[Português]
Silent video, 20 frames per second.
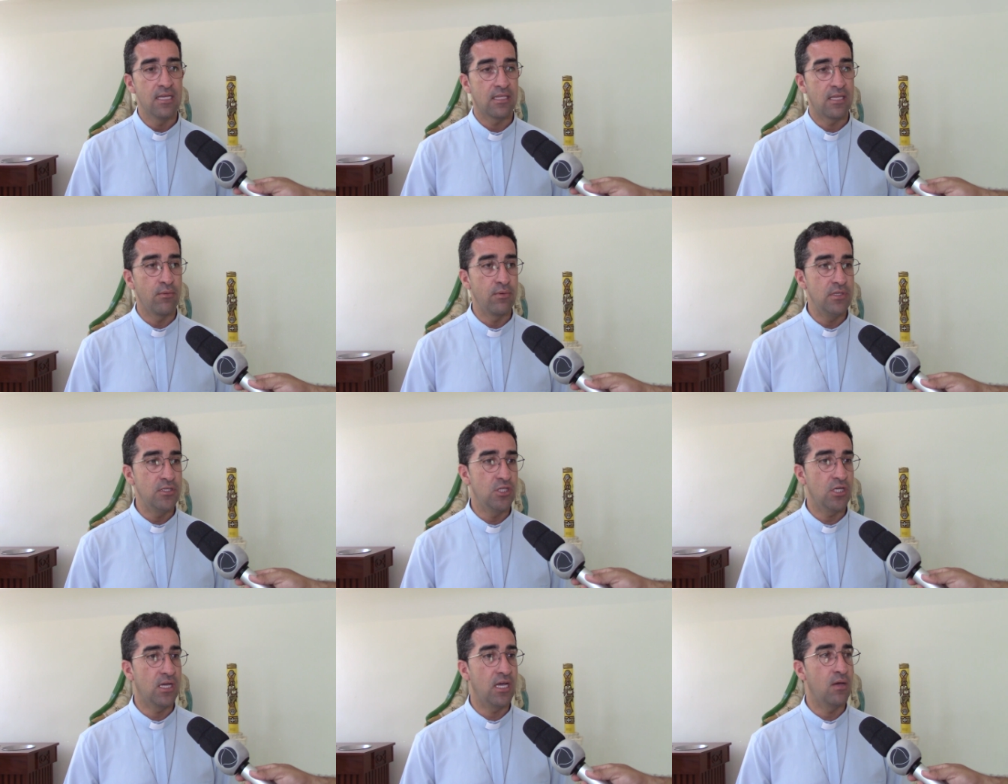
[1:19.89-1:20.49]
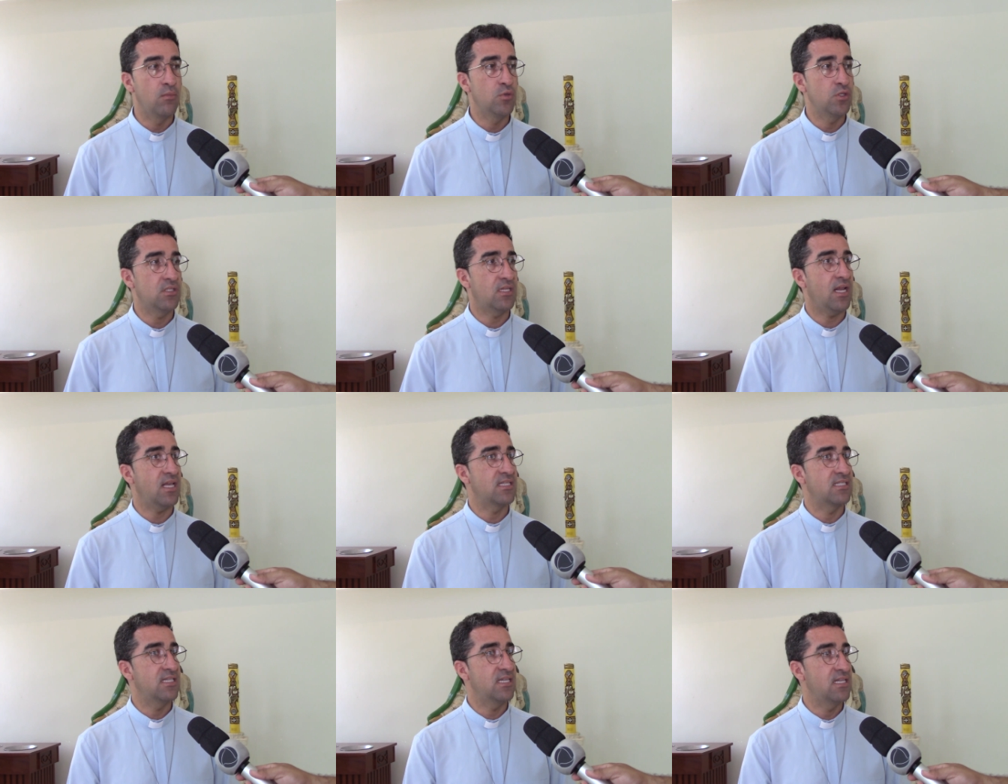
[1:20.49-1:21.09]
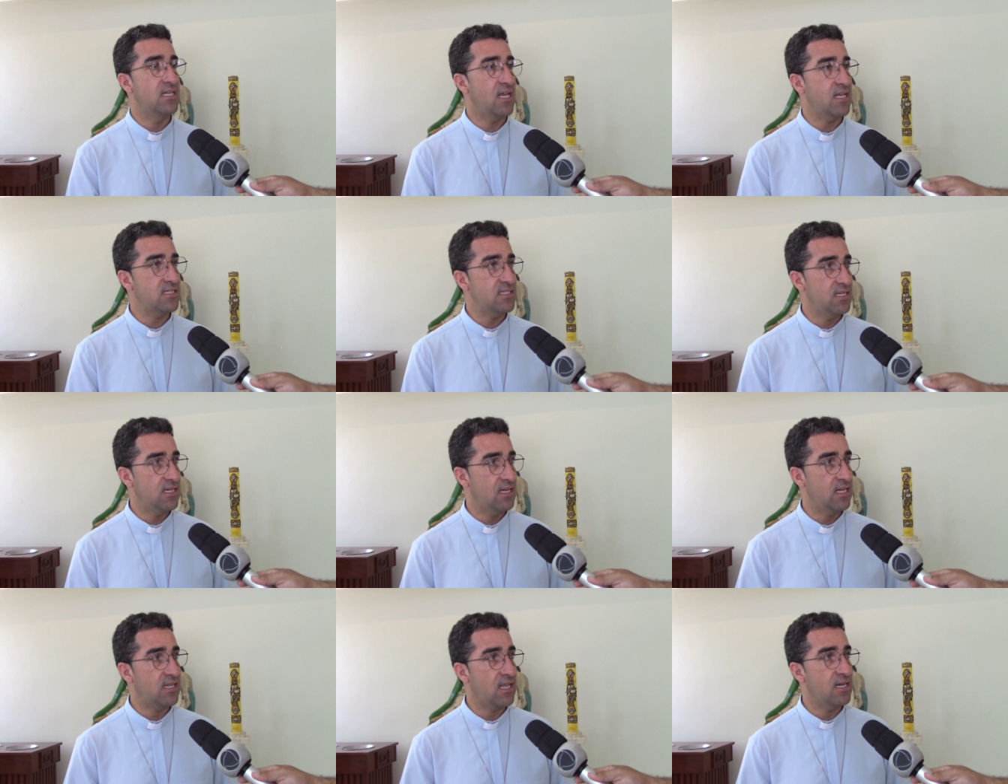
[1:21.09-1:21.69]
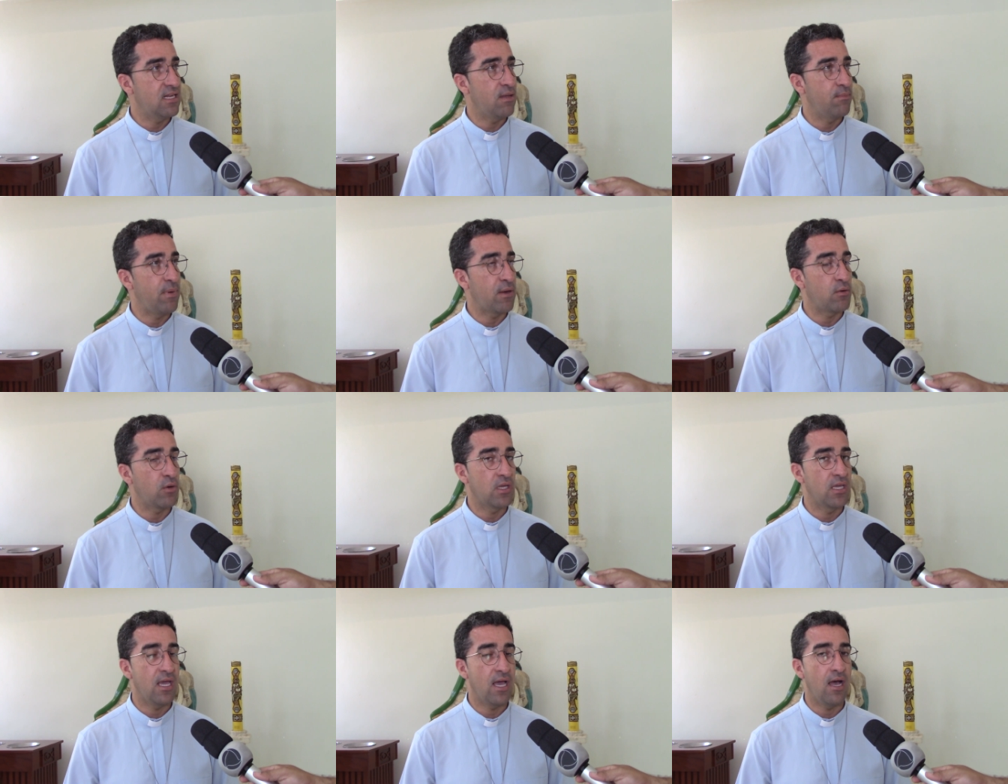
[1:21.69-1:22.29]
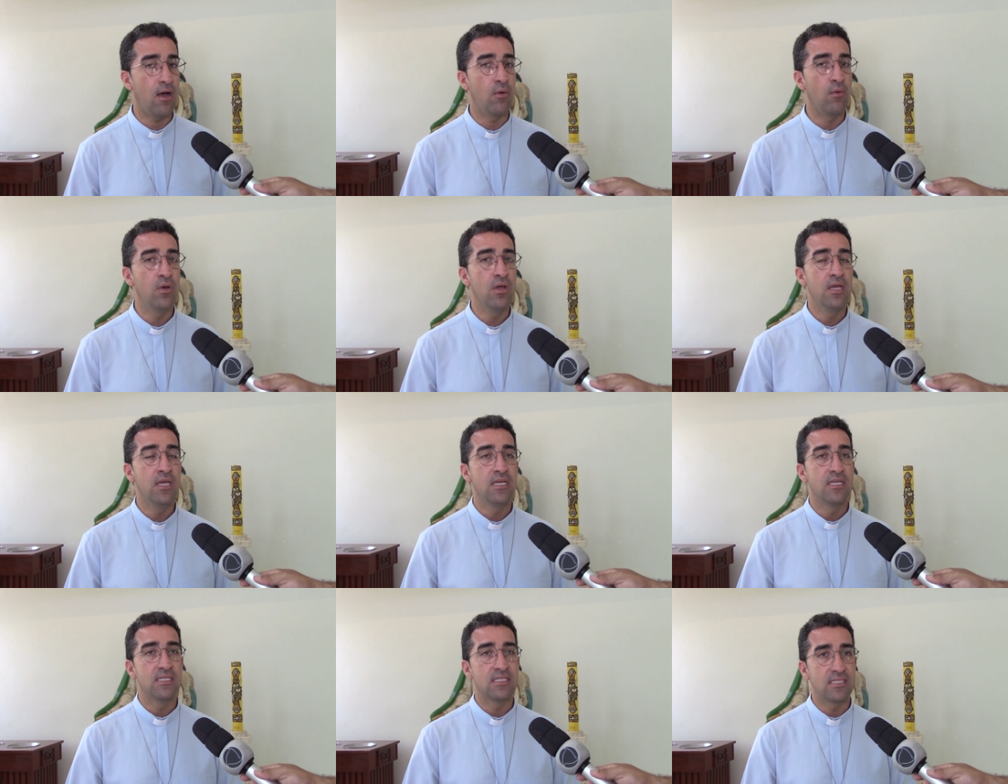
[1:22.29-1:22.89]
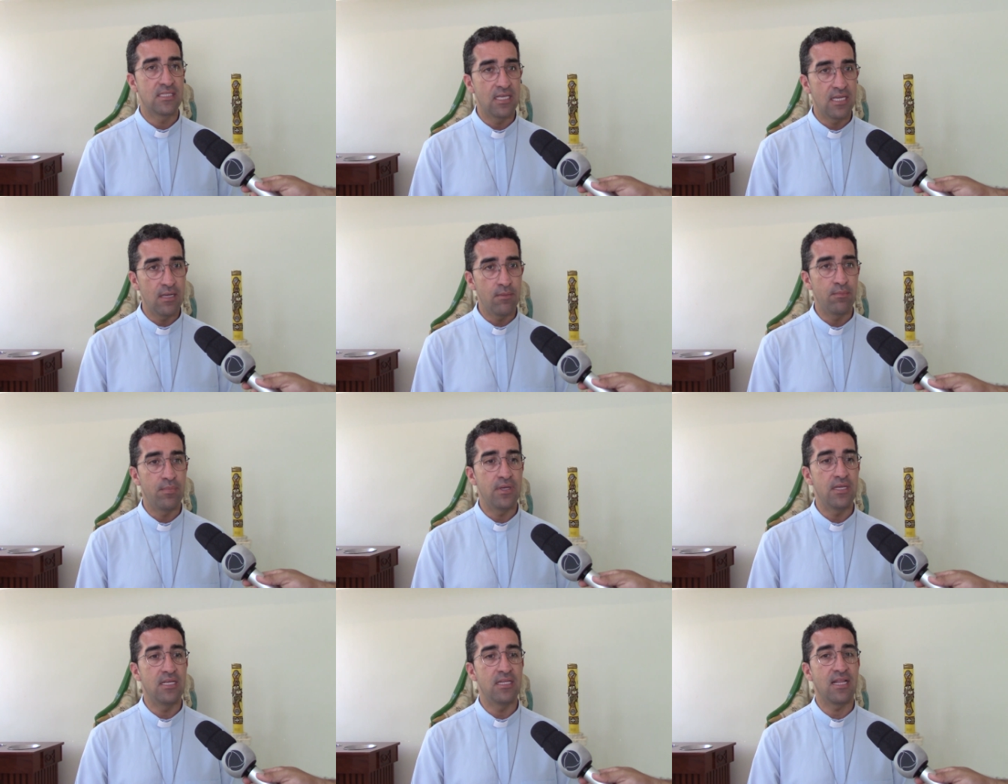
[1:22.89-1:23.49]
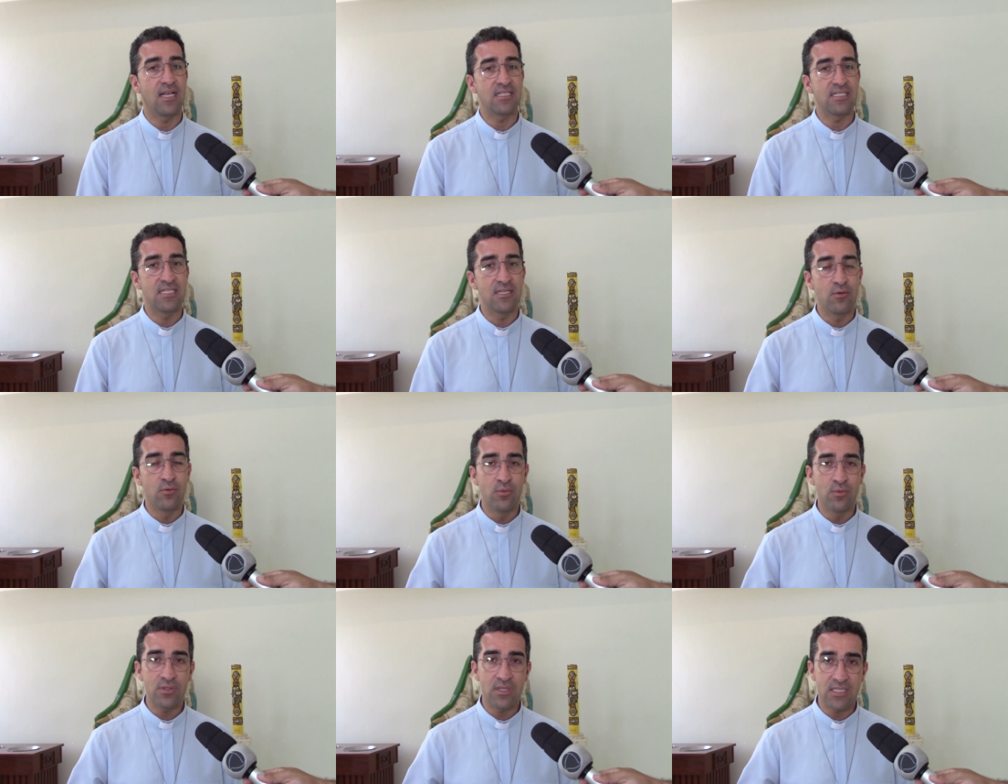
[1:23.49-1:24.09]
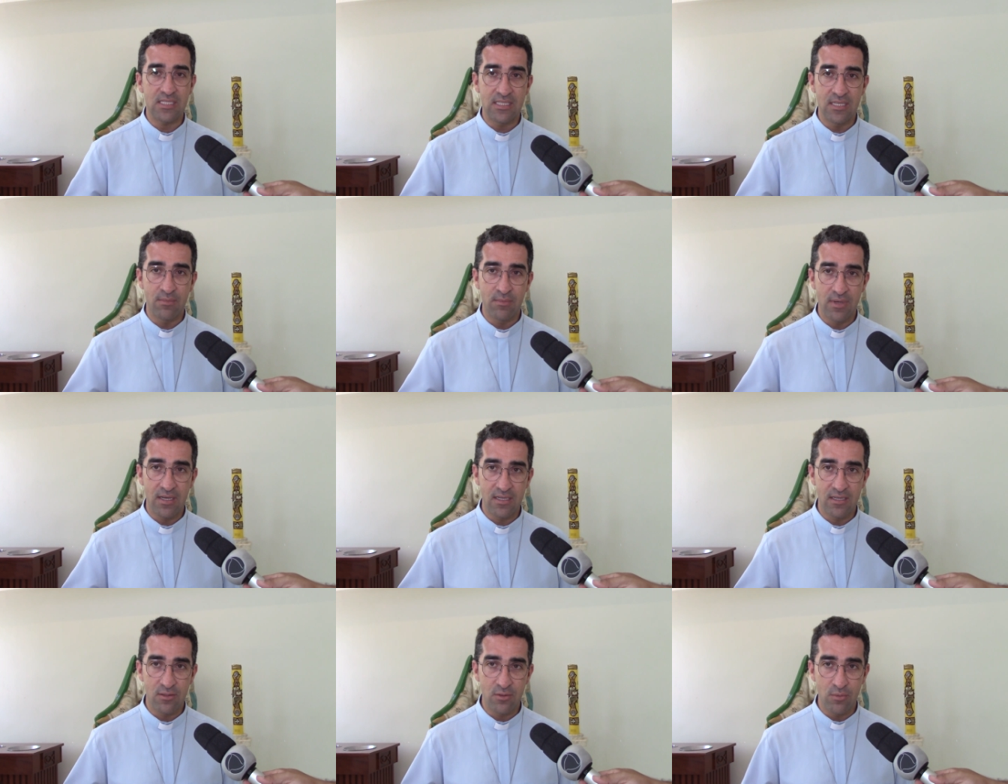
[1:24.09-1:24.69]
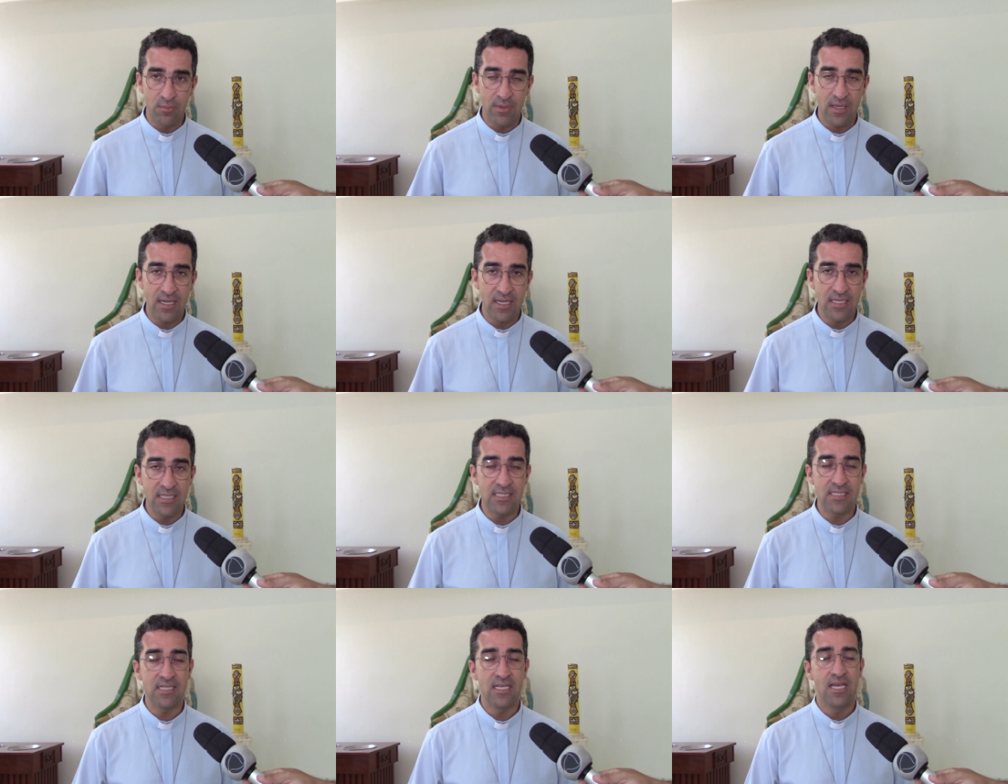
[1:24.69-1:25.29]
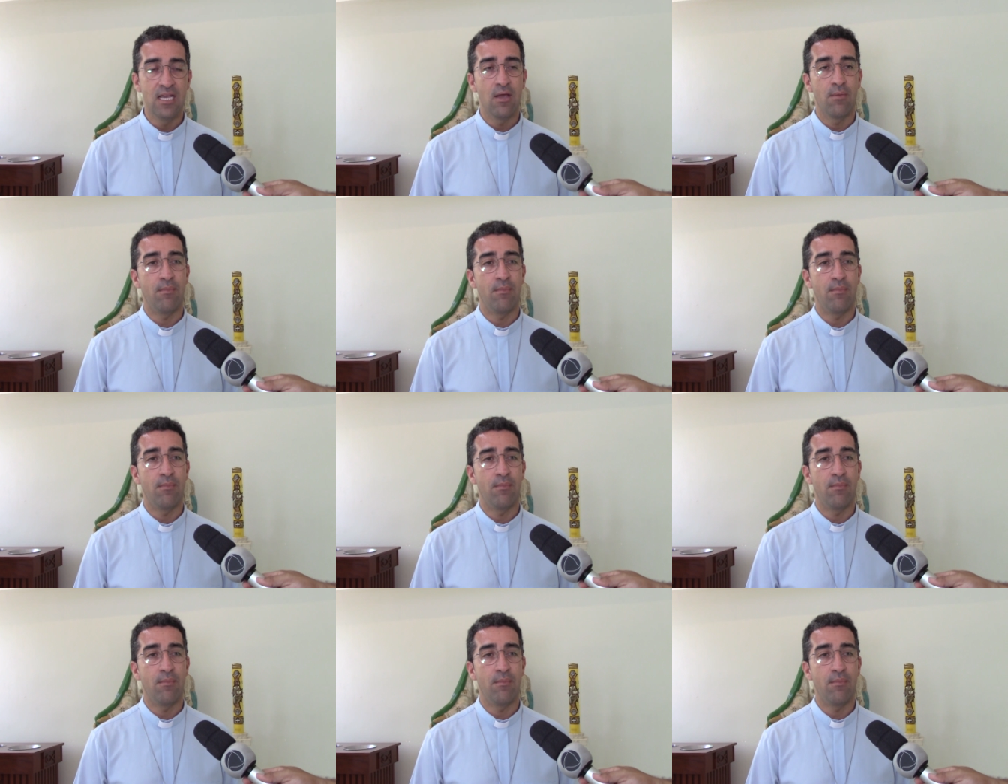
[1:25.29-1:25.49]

Então indicamos trazer na secretaria paroquial, sempre na segunda semana do mês,